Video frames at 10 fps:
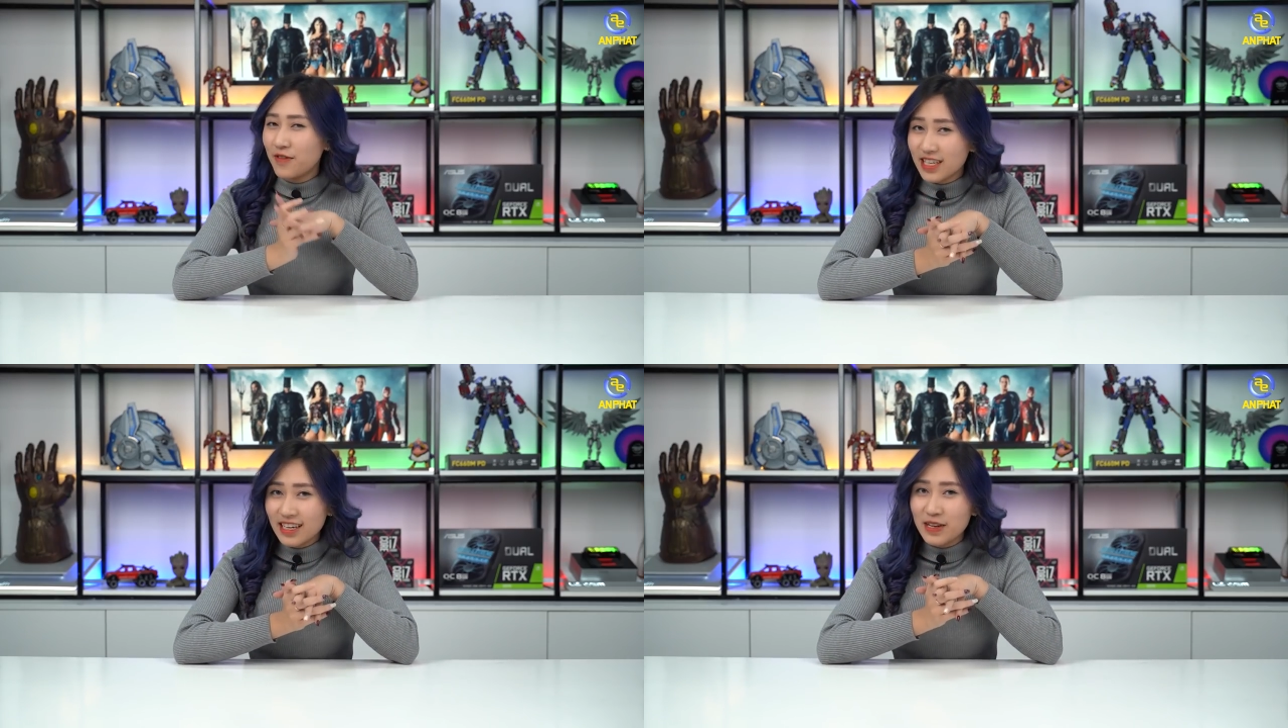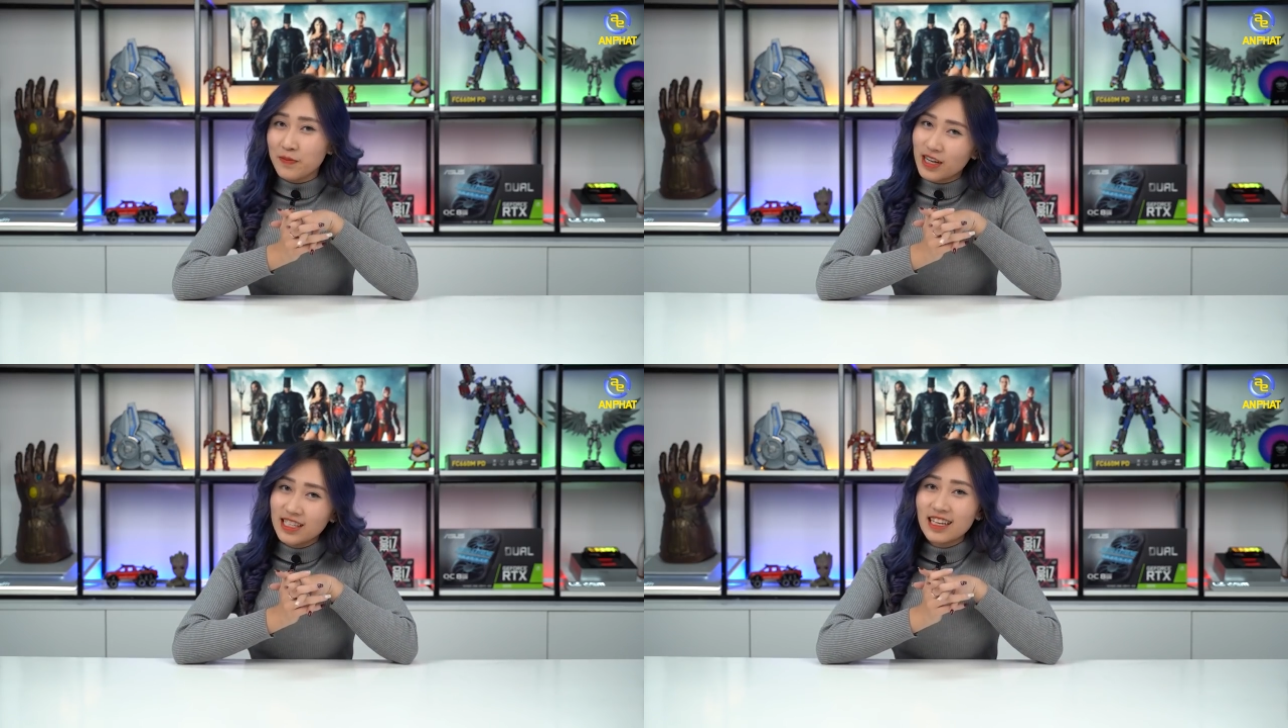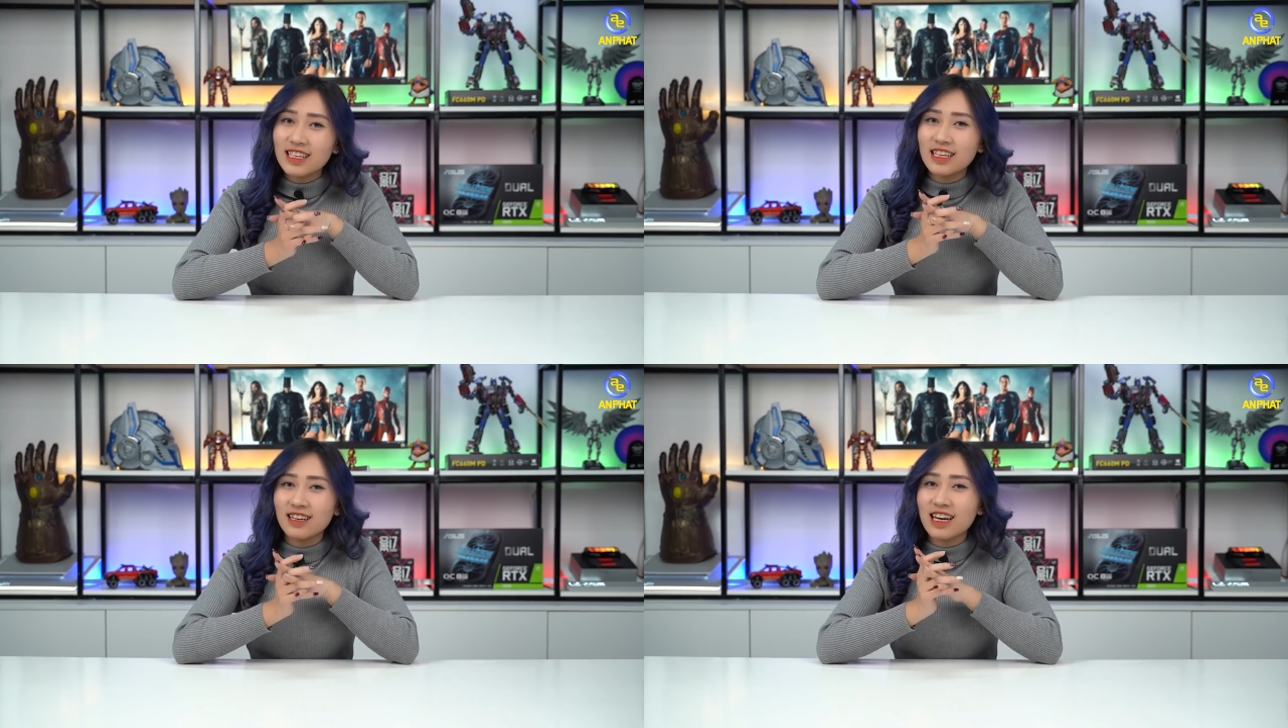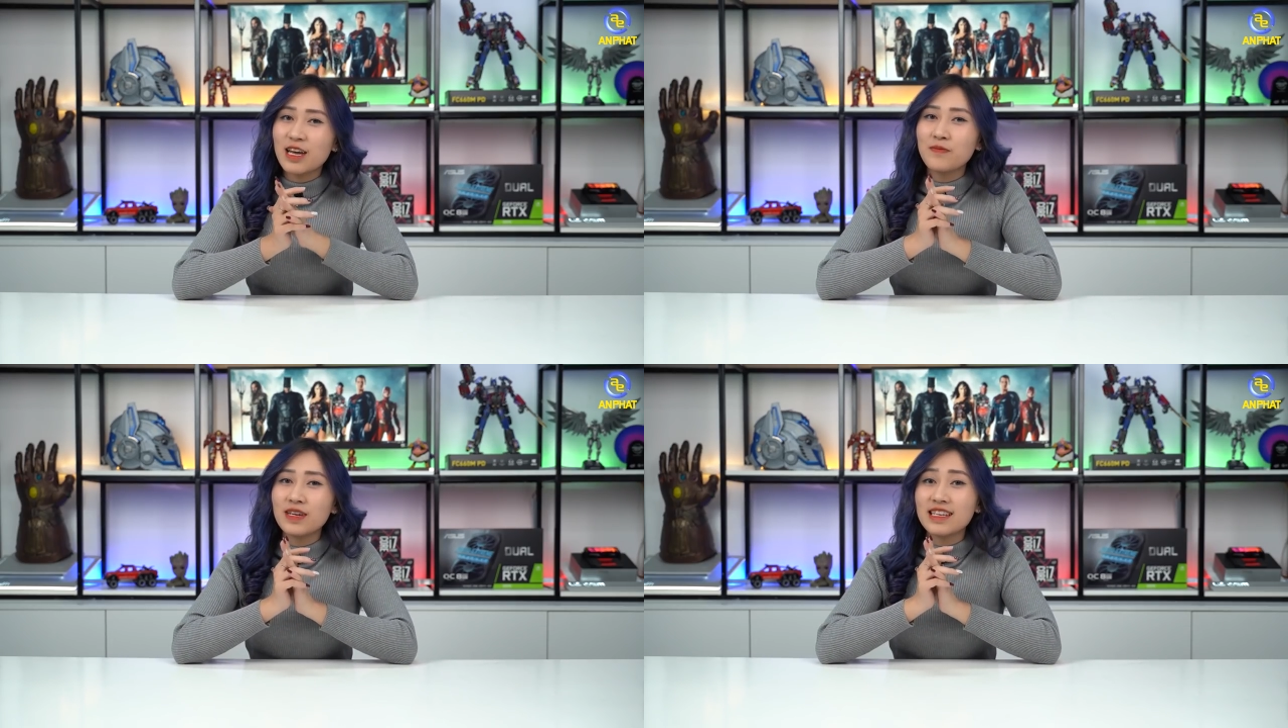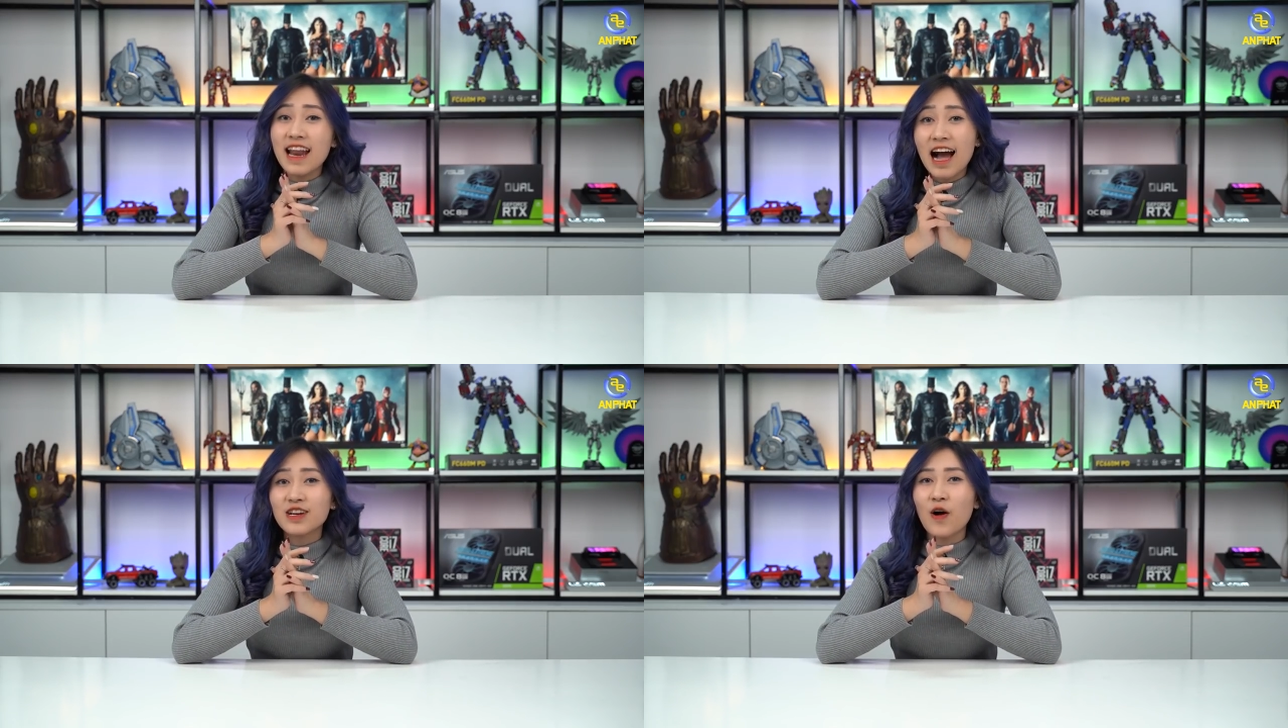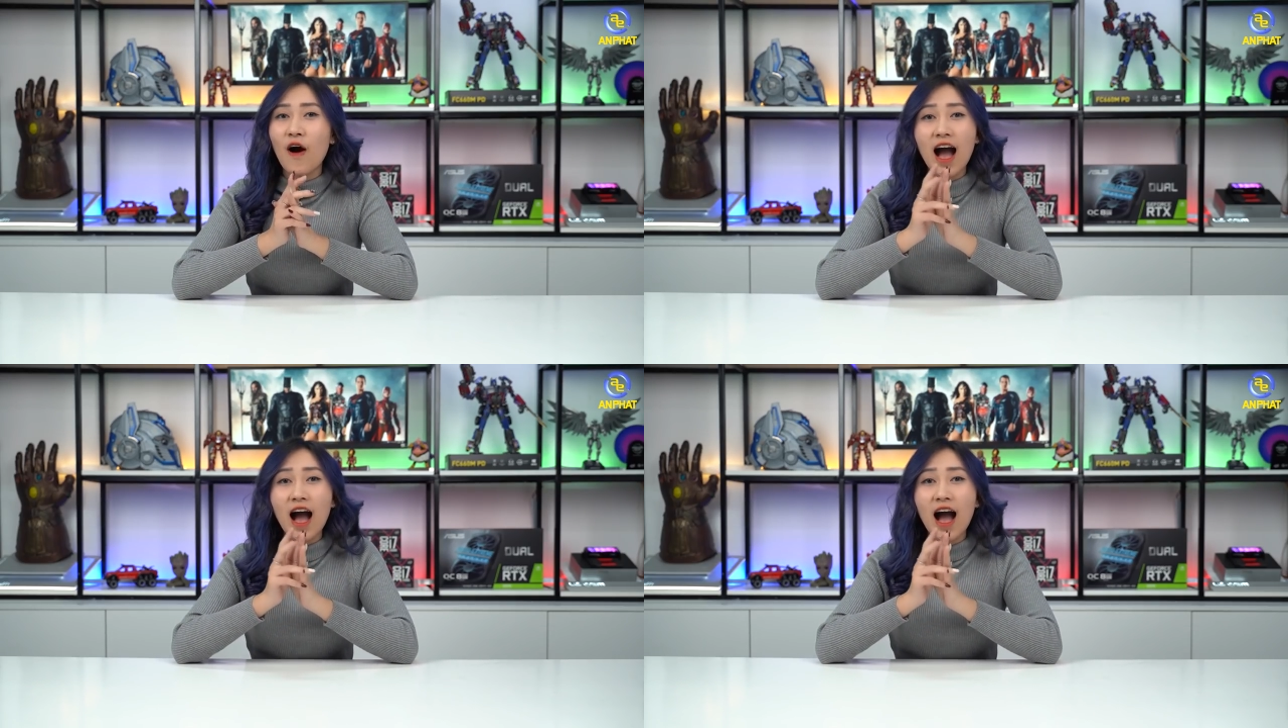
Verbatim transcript: và nhắc đến mới nhất thì ở đây mình đang có